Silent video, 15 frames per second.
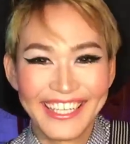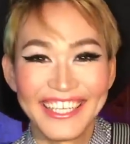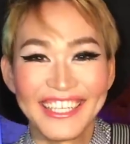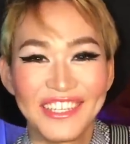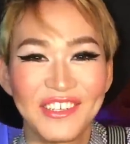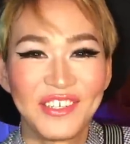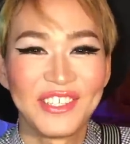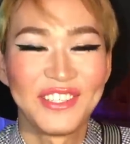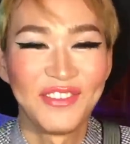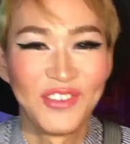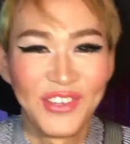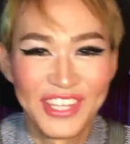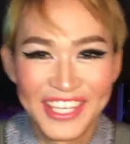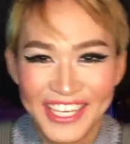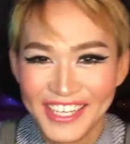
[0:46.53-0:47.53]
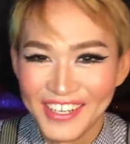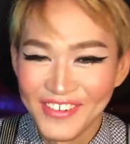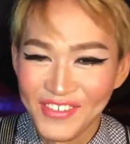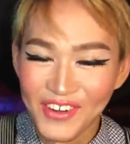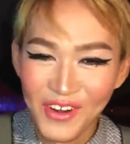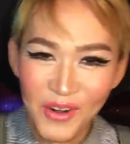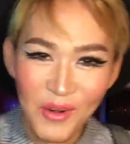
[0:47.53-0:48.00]
Я такой сегодня
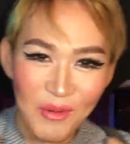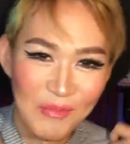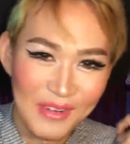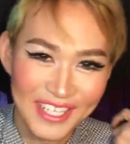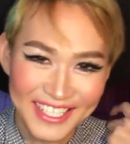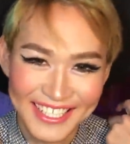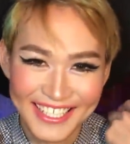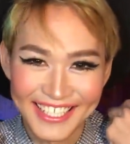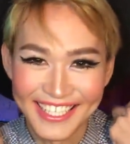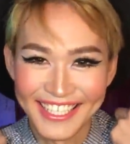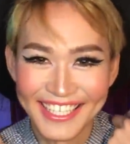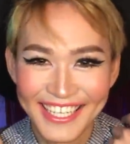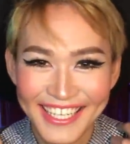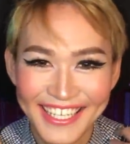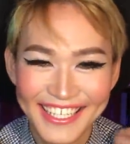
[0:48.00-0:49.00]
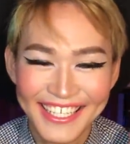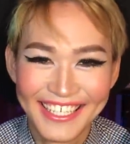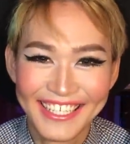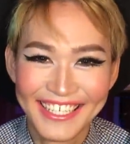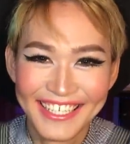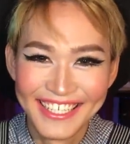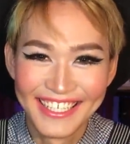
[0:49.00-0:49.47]
в образе
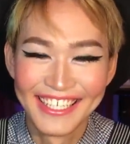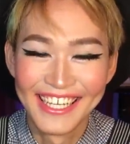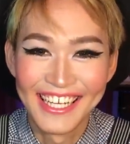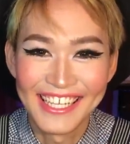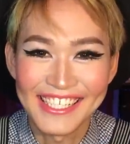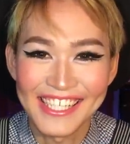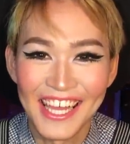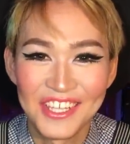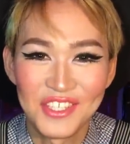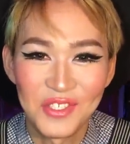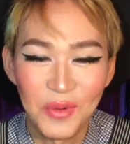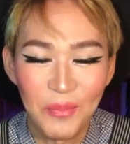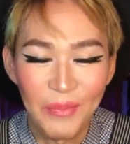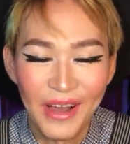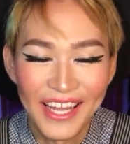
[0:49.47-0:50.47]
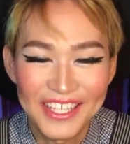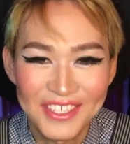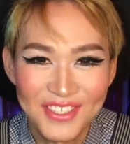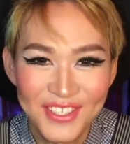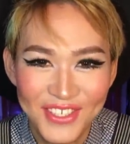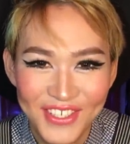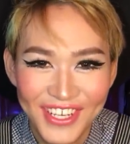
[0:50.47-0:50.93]
Санчо
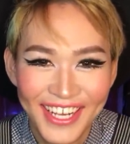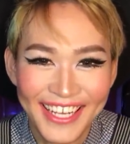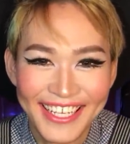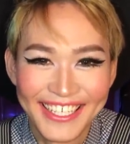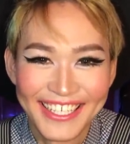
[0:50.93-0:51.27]
Панчо.